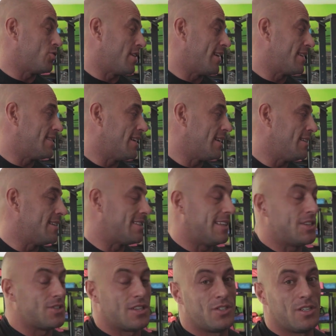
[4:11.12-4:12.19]
dość
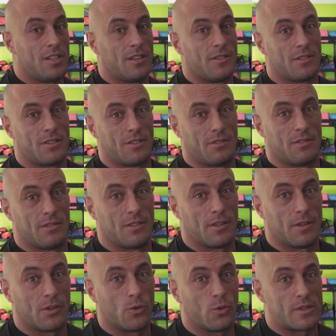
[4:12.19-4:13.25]
eksternistyczne, czyli
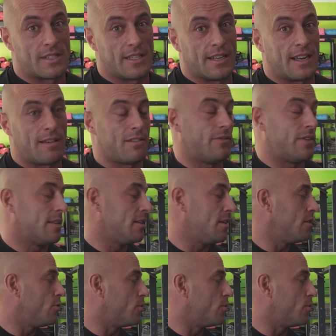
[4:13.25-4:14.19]
kurs trenera w dwa dni,